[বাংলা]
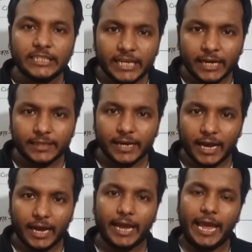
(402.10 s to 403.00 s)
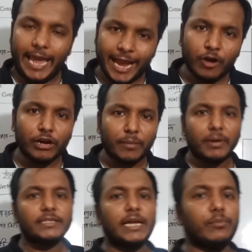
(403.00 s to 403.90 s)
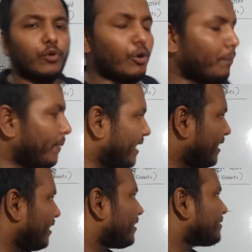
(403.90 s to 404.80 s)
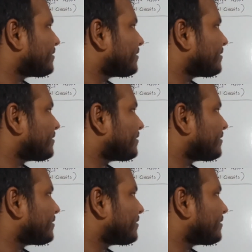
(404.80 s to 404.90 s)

শিক্ষার্থীরা এখন আমরা জানব প্যারালাল